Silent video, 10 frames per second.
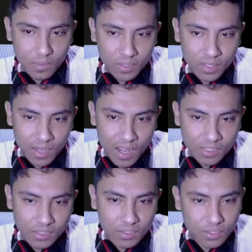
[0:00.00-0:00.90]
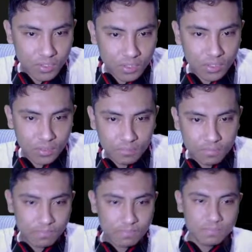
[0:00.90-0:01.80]
oke lanjut
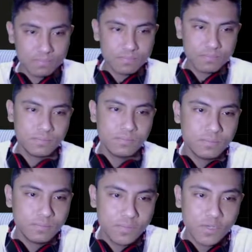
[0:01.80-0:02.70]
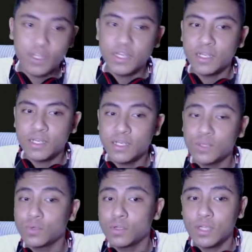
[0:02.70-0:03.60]
hmm, oh ini ini
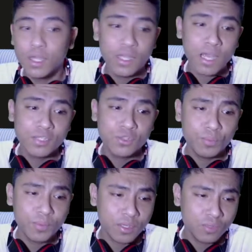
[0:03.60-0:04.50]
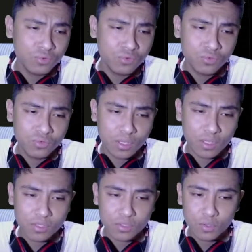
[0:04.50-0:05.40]
turun ya ya sop ya
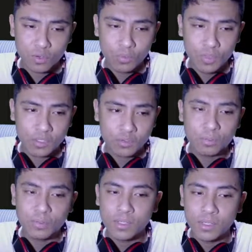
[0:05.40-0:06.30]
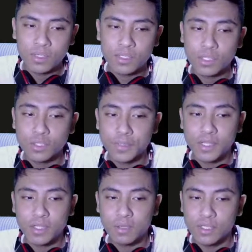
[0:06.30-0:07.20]
Yasop Yasop
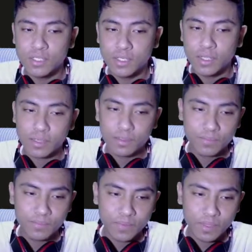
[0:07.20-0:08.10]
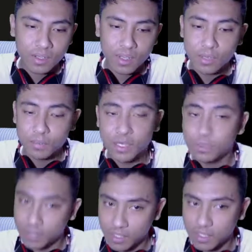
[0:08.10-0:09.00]
kita taruh di sini ya karena
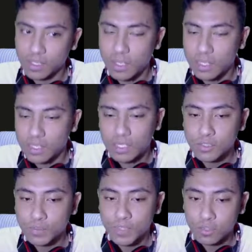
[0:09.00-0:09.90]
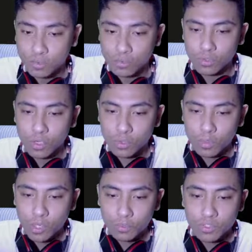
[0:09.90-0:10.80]
bener-bener Yasop itu
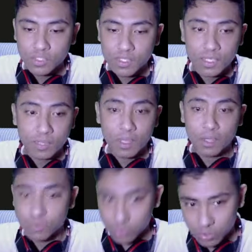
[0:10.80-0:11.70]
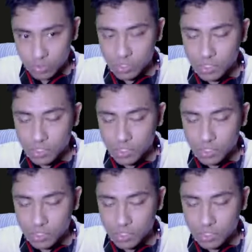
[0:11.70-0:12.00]
walaupun carnya bagus